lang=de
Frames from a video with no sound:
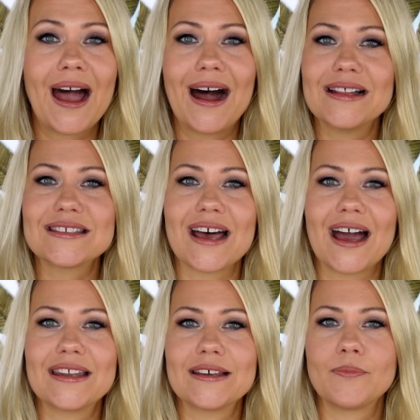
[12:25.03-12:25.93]
als
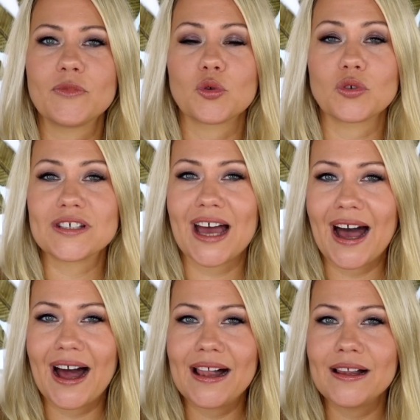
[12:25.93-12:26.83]
eine
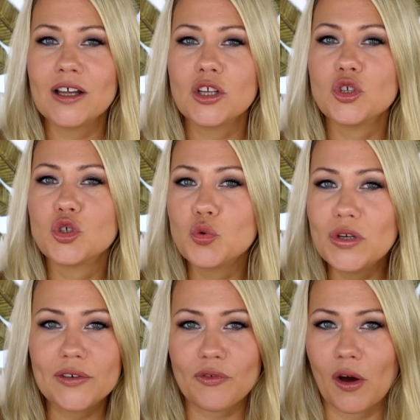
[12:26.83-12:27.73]
total
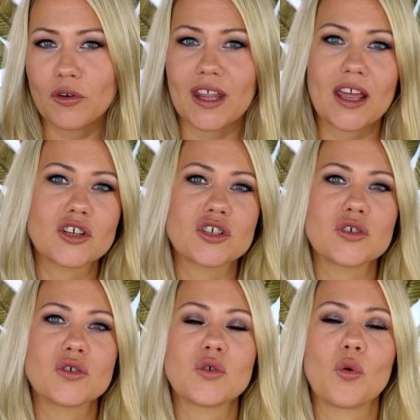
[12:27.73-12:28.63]
dewy
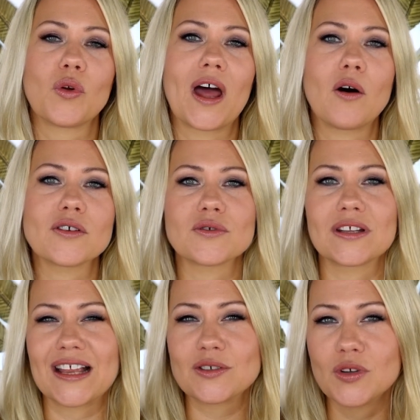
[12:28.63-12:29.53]
Foundation oder auch so
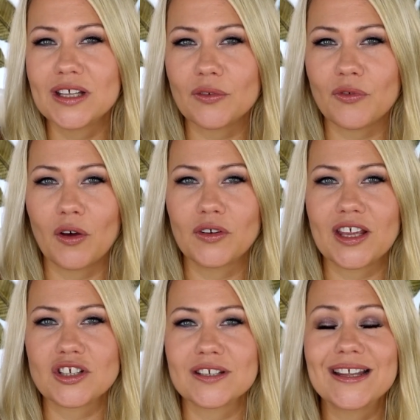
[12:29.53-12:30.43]
eine natürliche
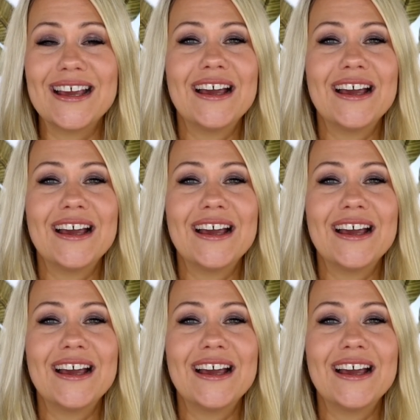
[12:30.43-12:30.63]
Foundation.